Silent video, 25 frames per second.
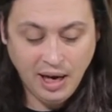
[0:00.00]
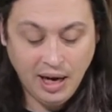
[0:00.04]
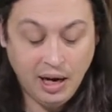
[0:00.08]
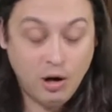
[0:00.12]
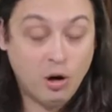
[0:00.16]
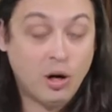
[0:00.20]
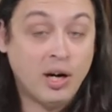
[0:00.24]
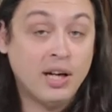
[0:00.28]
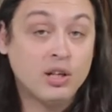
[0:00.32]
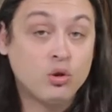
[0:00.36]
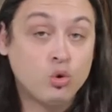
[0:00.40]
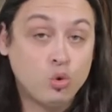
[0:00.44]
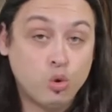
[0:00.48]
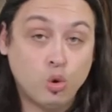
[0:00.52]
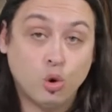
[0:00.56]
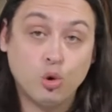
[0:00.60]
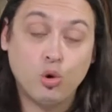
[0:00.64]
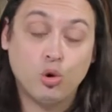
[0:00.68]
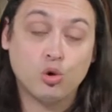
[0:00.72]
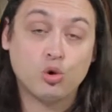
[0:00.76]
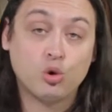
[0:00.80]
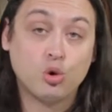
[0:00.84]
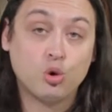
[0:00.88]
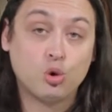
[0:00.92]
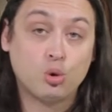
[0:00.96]
Alors un tour
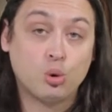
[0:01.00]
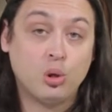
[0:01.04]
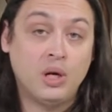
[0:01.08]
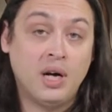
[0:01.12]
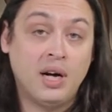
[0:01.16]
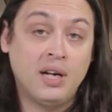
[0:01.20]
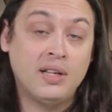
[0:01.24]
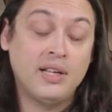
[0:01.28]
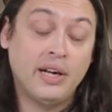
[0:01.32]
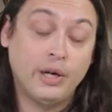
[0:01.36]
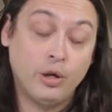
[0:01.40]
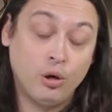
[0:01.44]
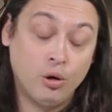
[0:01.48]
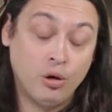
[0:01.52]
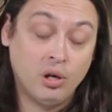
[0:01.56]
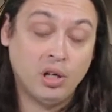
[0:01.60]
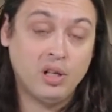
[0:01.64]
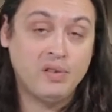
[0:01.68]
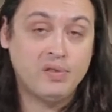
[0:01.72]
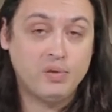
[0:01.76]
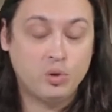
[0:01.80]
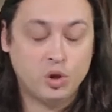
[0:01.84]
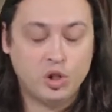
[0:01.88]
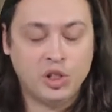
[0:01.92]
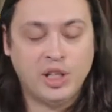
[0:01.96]
dans ce jeu-là, d'ailleurs,
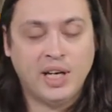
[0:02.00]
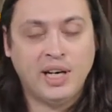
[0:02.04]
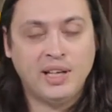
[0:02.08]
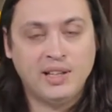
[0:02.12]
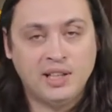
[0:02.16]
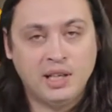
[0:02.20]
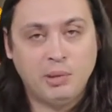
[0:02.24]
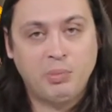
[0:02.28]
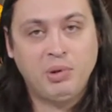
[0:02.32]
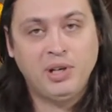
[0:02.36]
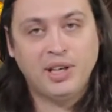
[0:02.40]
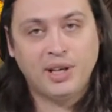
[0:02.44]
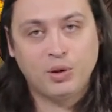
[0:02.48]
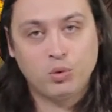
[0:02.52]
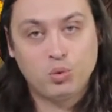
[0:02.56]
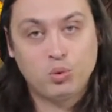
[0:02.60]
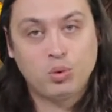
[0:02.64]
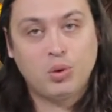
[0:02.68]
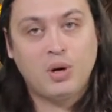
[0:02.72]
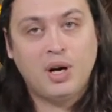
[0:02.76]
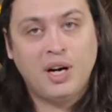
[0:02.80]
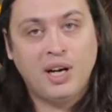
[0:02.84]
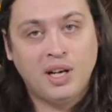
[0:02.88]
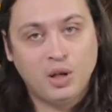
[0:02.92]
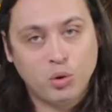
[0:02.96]
il faut que j'arrête d'appeler un
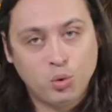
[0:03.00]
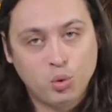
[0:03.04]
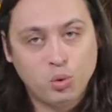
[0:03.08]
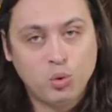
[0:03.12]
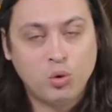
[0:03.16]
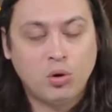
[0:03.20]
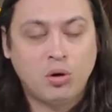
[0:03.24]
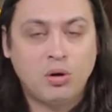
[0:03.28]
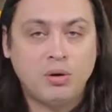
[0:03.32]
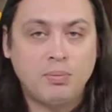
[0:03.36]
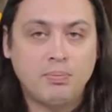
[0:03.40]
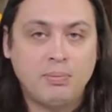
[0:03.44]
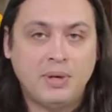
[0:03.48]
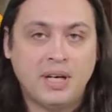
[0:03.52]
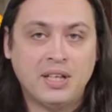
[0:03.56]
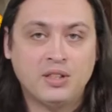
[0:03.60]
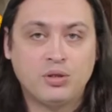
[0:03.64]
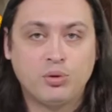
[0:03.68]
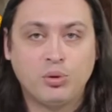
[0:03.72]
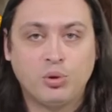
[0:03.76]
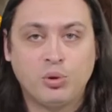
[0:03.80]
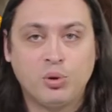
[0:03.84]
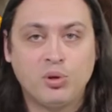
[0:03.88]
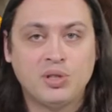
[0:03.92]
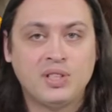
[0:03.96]
tour un tour,
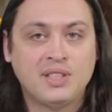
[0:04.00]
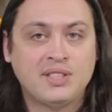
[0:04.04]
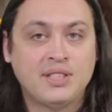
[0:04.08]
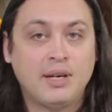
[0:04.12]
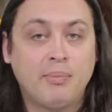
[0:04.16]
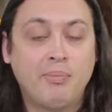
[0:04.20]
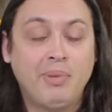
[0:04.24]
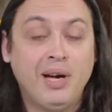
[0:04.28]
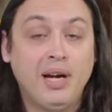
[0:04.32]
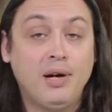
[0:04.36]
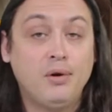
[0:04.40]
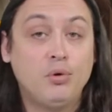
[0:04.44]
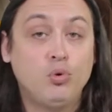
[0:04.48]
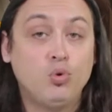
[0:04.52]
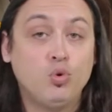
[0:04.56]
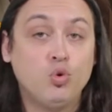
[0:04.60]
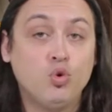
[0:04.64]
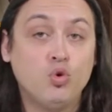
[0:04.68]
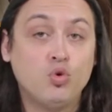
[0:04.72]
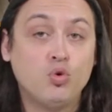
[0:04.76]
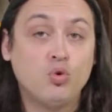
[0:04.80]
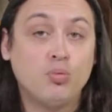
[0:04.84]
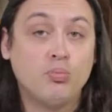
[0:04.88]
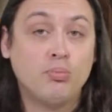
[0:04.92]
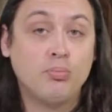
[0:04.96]
parce que ça s'appelle
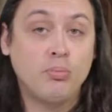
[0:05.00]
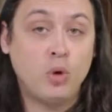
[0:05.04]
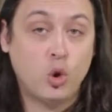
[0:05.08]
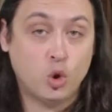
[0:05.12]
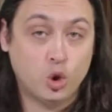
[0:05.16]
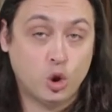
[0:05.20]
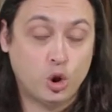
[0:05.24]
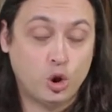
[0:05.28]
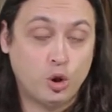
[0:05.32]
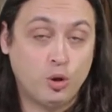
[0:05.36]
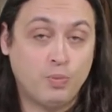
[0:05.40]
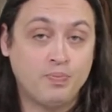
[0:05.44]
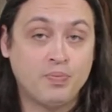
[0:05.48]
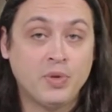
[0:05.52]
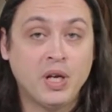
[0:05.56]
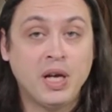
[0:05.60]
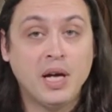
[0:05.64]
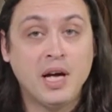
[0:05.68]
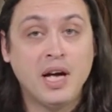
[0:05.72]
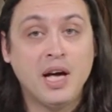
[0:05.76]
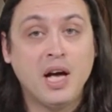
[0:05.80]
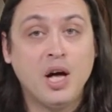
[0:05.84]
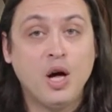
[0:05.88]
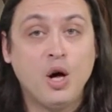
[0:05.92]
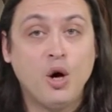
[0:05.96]
une manche.
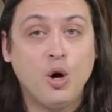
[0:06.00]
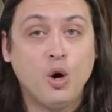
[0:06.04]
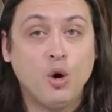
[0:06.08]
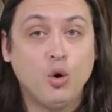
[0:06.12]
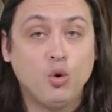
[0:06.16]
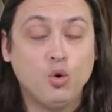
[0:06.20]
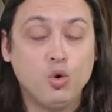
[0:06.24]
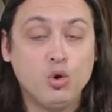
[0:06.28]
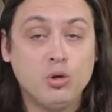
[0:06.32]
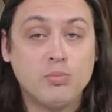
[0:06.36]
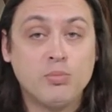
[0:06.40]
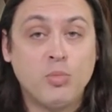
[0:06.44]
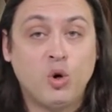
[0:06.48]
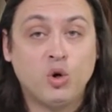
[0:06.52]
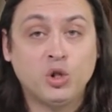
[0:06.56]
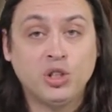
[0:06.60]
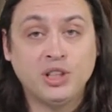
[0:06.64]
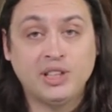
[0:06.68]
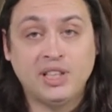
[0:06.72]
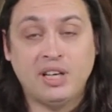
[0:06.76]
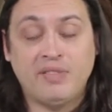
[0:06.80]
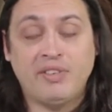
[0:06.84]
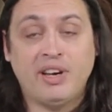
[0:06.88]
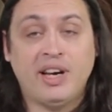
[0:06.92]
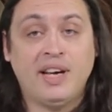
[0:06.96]
Une manche,
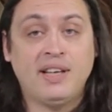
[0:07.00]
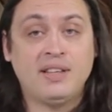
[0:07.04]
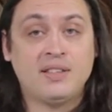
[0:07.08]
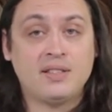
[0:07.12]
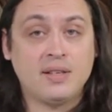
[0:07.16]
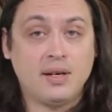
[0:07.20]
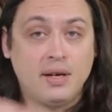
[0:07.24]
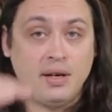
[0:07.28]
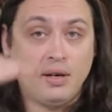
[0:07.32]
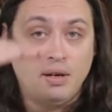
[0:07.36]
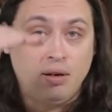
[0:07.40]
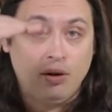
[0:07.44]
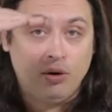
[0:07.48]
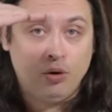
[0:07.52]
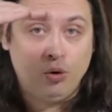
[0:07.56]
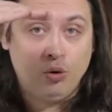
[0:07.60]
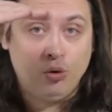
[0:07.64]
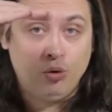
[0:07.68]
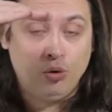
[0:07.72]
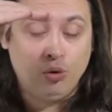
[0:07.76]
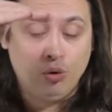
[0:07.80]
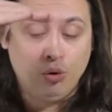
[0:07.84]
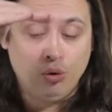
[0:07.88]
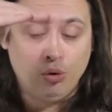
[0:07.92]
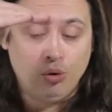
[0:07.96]
ça va être
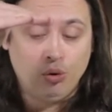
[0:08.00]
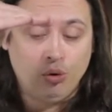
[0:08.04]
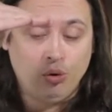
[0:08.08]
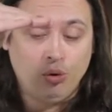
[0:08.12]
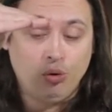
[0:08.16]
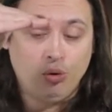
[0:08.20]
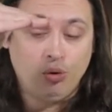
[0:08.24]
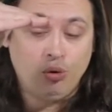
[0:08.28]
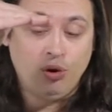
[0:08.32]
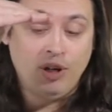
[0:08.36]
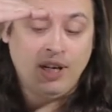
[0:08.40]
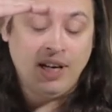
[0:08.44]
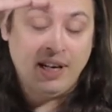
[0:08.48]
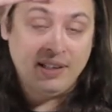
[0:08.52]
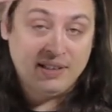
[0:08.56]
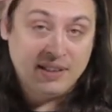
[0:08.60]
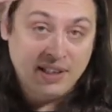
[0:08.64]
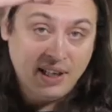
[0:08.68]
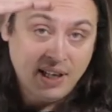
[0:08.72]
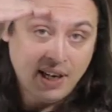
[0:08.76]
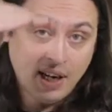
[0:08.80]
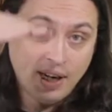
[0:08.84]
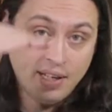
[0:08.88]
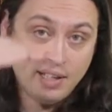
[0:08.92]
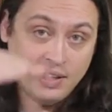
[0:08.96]
euh,
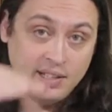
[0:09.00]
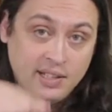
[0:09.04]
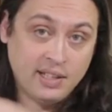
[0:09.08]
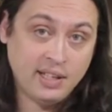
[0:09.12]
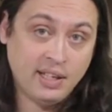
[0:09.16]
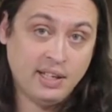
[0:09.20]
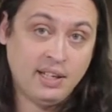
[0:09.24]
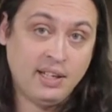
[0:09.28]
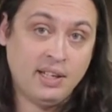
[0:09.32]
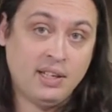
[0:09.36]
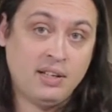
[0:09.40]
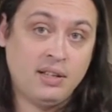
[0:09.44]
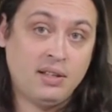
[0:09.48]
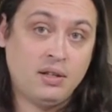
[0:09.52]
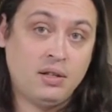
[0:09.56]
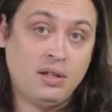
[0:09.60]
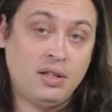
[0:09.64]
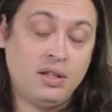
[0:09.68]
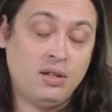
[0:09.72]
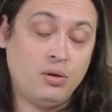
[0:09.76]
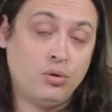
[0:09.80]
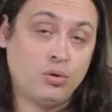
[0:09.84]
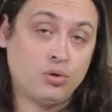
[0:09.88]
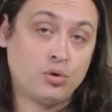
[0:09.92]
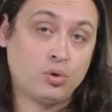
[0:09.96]
l'intégralité
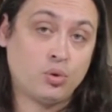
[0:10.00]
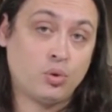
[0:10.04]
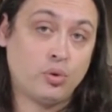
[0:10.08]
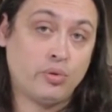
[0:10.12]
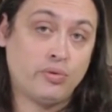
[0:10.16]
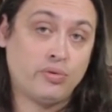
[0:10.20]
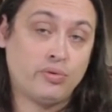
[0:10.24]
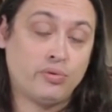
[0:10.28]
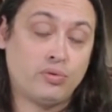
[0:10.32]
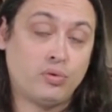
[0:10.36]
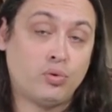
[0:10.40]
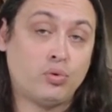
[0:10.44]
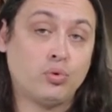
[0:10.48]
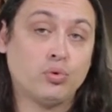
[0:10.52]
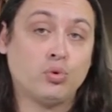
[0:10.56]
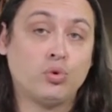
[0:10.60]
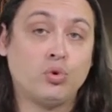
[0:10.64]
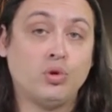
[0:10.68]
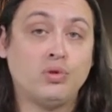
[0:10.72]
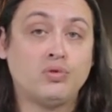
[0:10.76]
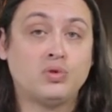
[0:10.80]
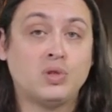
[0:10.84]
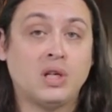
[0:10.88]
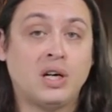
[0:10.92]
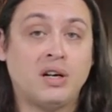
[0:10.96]
de ce que vont
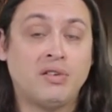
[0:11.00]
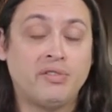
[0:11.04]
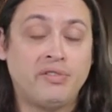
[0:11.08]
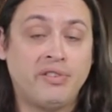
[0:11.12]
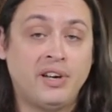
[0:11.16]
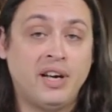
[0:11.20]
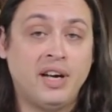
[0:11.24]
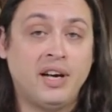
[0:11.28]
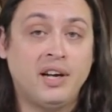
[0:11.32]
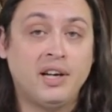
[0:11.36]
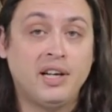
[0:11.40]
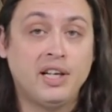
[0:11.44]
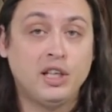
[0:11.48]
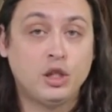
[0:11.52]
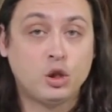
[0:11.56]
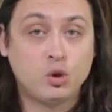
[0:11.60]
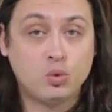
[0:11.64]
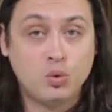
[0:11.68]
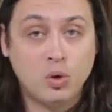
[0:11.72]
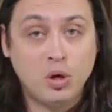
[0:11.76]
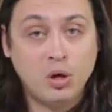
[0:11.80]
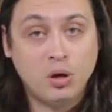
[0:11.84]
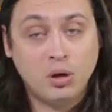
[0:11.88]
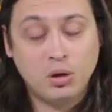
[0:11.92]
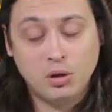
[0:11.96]
devoir faire les
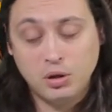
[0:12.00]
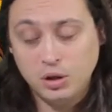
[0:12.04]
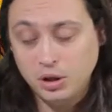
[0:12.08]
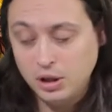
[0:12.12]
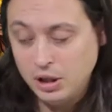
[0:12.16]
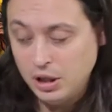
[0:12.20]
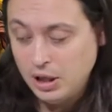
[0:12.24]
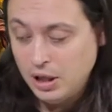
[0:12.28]
joueurs